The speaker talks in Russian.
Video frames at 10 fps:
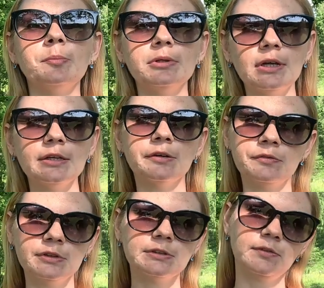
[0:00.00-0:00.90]
попадание в
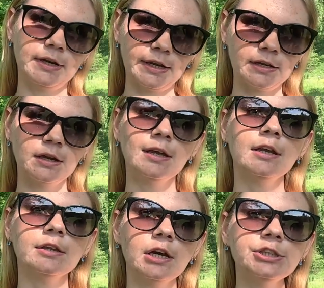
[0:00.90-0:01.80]
них зверей,
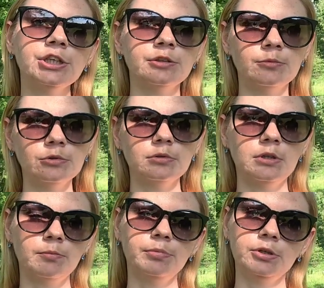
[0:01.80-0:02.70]
иначе они могут
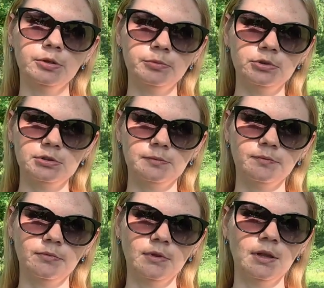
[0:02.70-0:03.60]
там погибнуть.
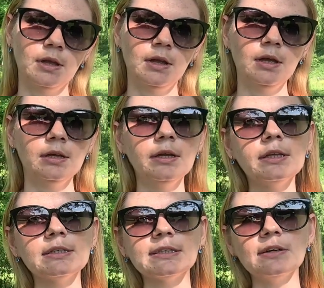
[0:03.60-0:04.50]
И
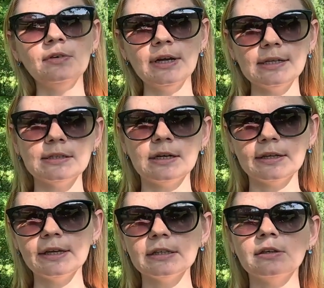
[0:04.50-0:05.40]
не оставляйте
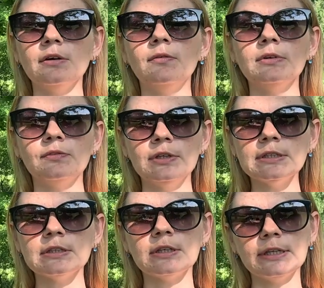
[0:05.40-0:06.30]
ракеты в
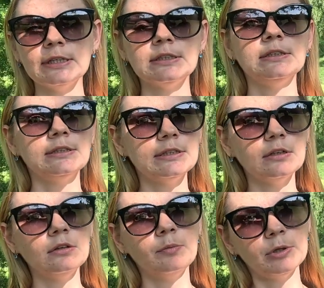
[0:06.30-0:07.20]
отверстиях, если не
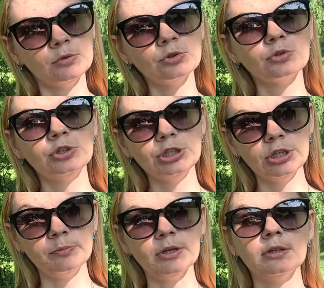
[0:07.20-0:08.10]
сделали подушку из
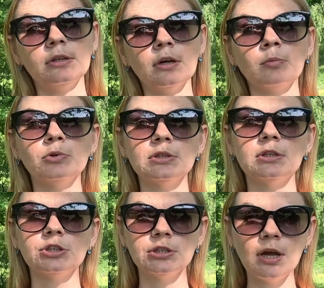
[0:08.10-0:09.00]
щебня, так как после
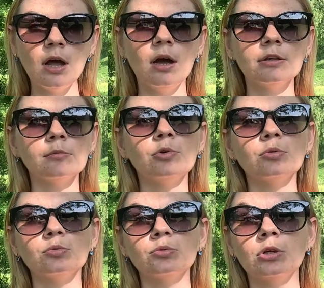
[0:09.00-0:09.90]
дождя они
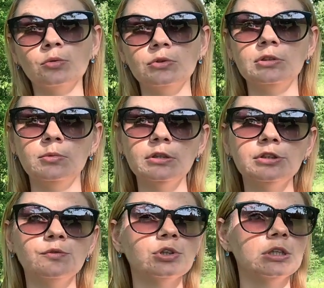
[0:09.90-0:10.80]
могут утонуть в земле
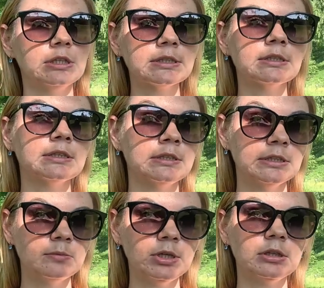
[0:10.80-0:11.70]
всего на несколько
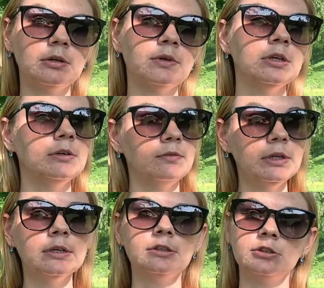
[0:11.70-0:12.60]
сантиметров, и
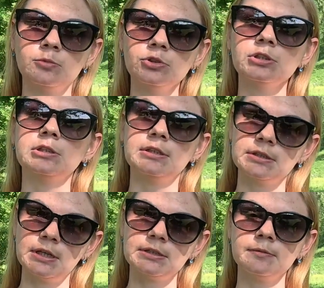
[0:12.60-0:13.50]
вы их не сможете
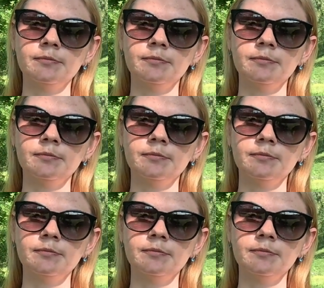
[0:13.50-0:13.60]
достать.